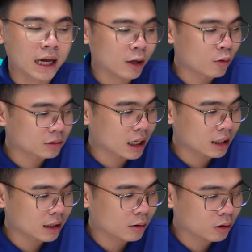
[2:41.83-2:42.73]
cái cục sạc
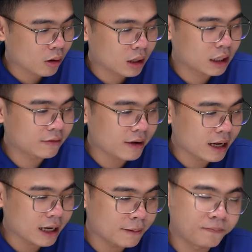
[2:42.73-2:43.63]
đi theo to hơn,
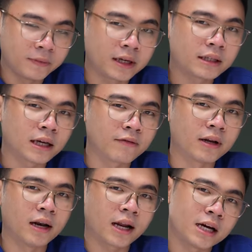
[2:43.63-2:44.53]
và đây những cái thành
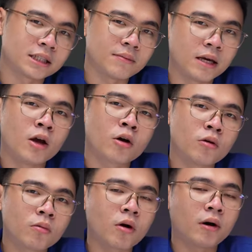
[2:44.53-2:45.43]
phần led rờ giê bê
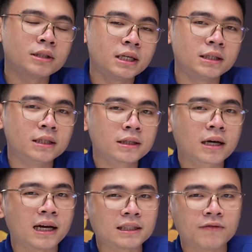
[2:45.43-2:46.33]
cũng có trên những
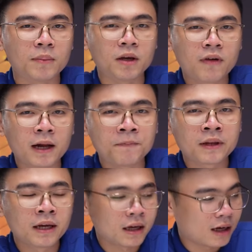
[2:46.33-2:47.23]
cái sản phẩm như vậy.
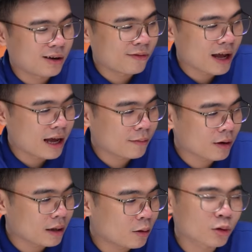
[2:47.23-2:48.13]
À, về
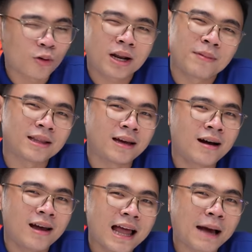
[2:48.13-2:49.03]
cái yếu tố này mình thấy
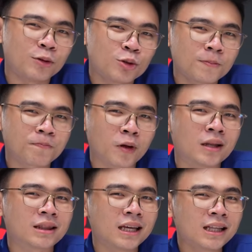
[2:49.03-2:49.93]
hơi lạ một chút, đó là
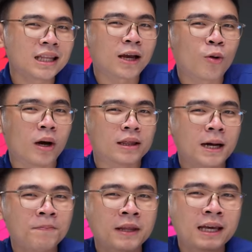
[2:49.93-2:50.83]
tính thanh khoản
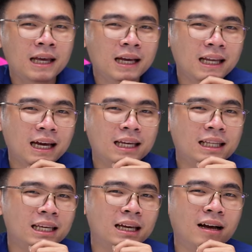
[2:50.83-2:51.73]
thấp. Cái này
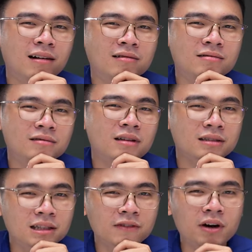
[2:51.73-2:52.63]
thì uh, thực
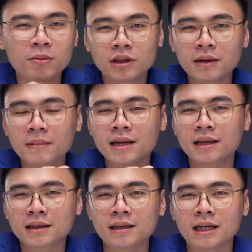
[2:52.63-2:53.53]
sự với một thiết bị
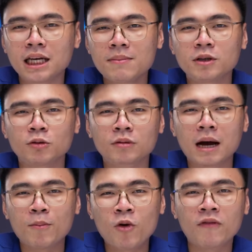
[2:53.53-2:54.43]
điện tử khi mà chúng
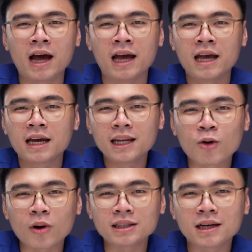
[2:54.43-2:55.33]
ta mua về, điều
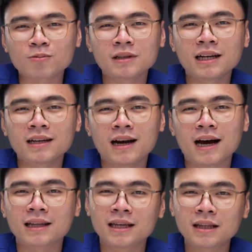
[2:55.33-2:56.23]
quan trọng nhất là
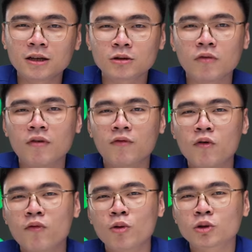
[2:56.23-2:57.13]
cái tính thực dụng và
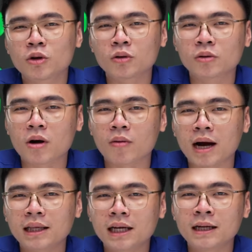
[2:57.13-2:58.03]
phục vụ cho nhu cầu
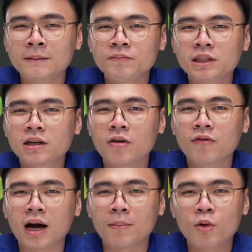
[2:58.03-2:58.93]
cá nhân, chứ không
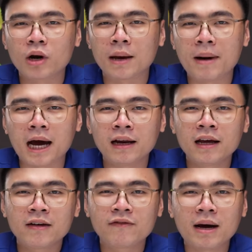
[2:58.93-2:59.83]
phải mua để bán.
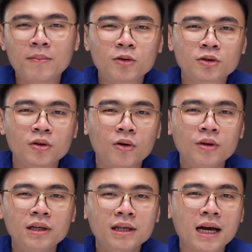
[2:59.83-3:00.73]
Và một số
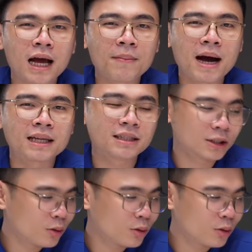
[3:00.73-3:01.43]
những cái bạn sẽ